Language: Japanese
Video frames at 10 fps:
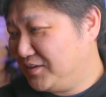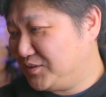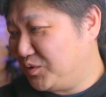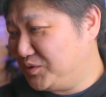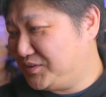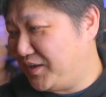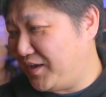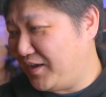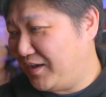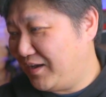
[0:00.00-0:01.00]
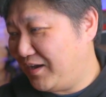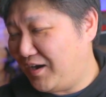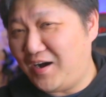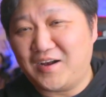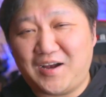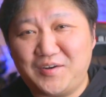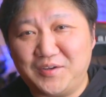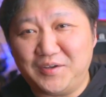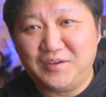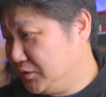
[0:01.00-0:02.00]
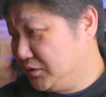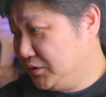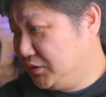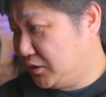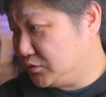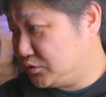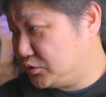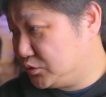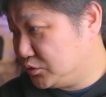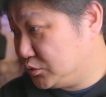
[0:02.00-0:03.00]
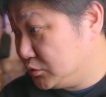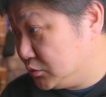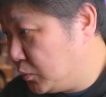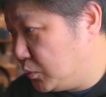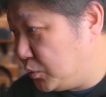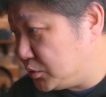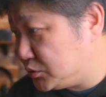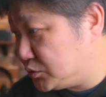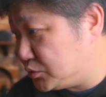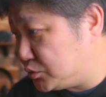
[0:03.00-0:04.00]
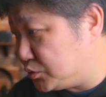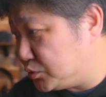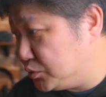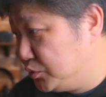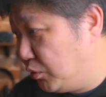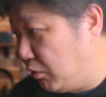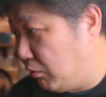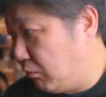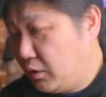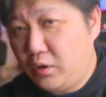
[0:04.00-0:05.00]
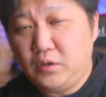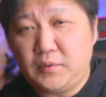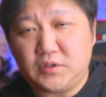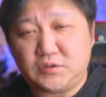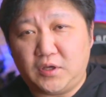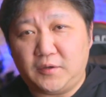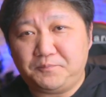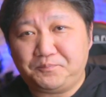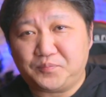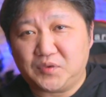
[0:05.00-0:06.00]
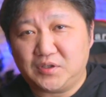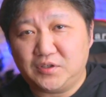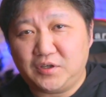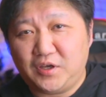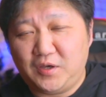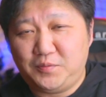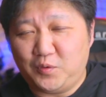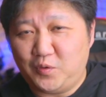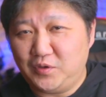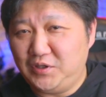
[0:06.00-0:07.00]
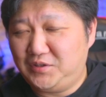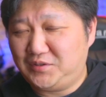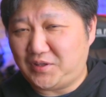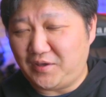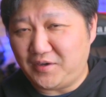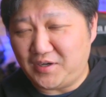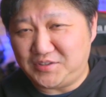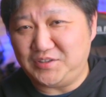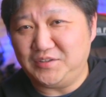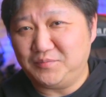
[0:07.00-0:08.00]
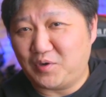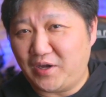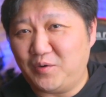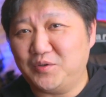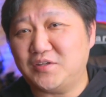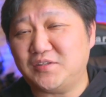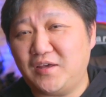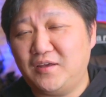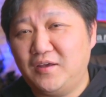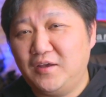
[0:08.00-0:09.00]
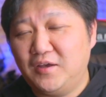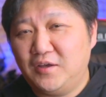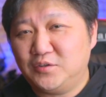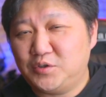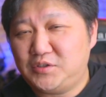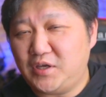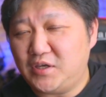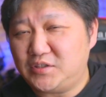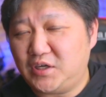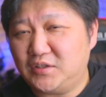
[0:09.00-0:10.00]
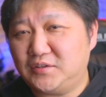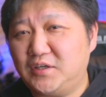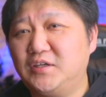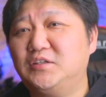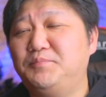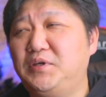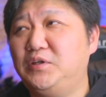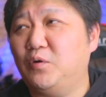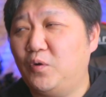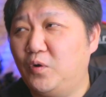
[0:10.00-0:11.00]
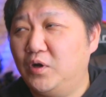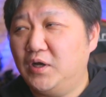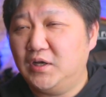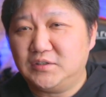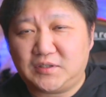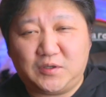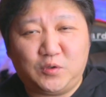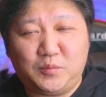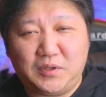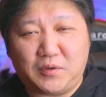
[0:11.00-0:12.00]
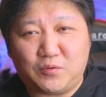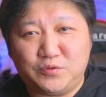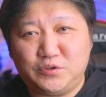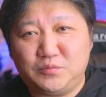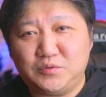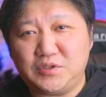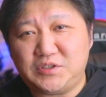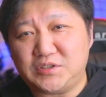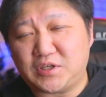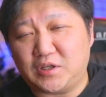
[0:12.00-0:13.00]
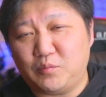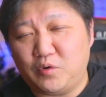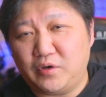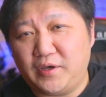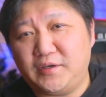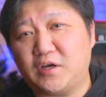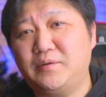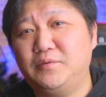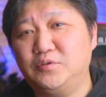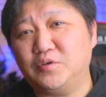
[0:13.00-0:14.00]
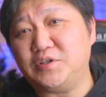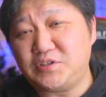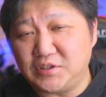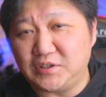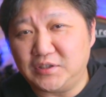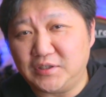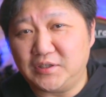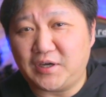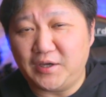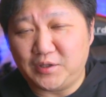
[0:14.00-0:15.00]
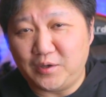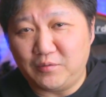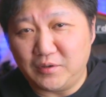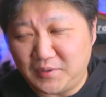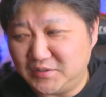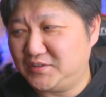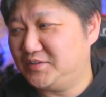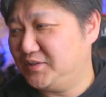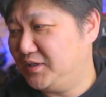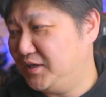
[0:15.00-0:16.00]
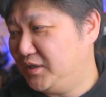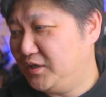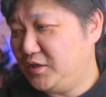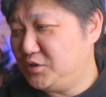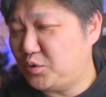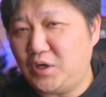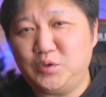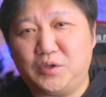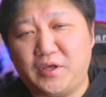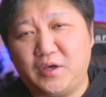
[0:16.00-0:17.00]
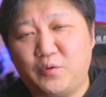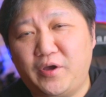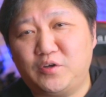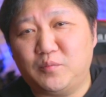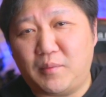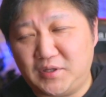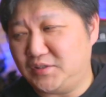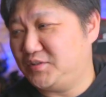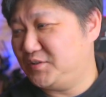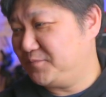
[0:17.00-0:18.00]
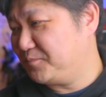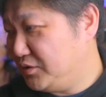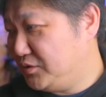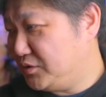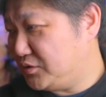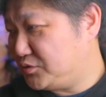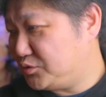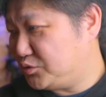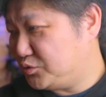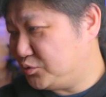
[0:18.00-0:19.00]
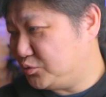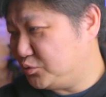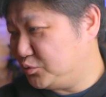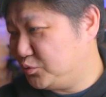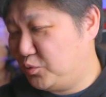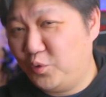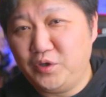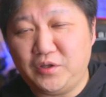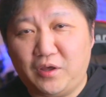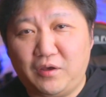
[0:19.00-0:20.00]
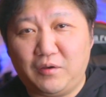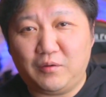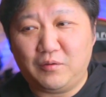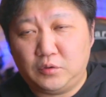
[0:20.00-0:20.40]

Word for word: そしてね、明るい。いや、す、すごえー、今ですね、F を1.8、開放ですね。そして、シャッタースピードを、先ほどまでは50分の1でしたけども、100分の1に変えております。急 s 感度はね、500のままです。いや、すごいね。